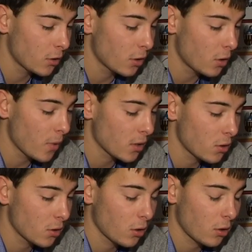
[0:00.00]
się do tego bardzo
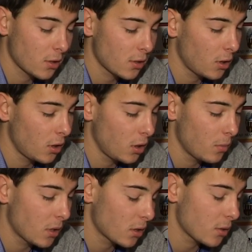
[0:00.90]
ostro i, i
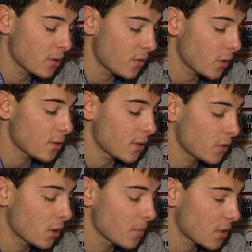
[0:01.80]
będę chciał za, za
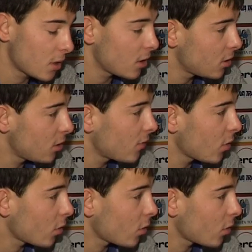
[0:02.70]
wszelką cenę jeździć w